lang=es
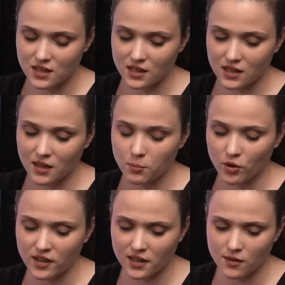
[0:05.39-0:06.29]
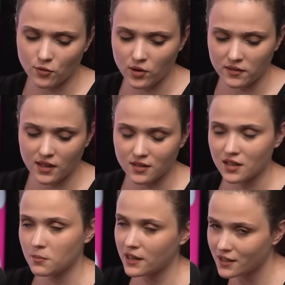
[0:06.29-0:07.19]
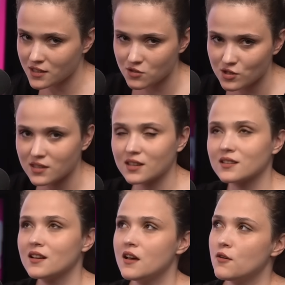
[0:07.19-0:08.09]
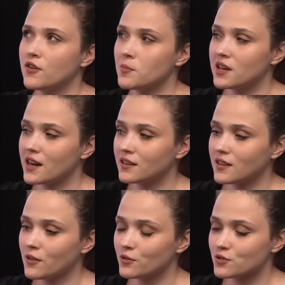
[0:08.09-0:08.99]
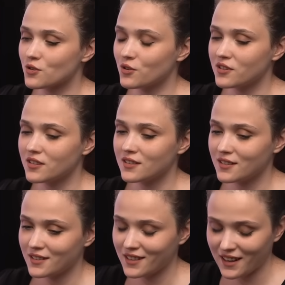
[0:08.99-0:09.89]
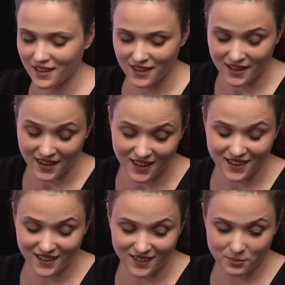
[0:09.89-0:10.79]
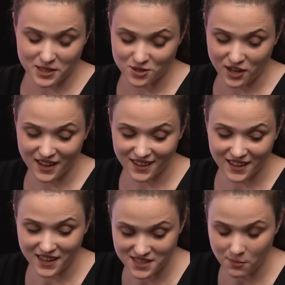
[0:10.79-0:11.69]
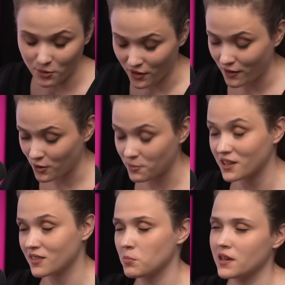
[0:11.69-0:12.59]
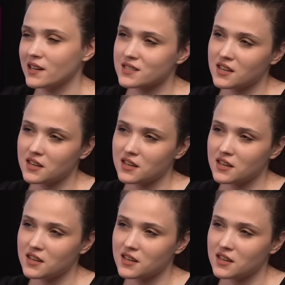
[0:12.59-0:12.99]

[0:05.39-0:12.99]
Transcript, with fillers: ¿Qué, poder, qué influencia tiene para quienes no estén familiarizados con eh, aquel personaje al que has apodado Príncipe de las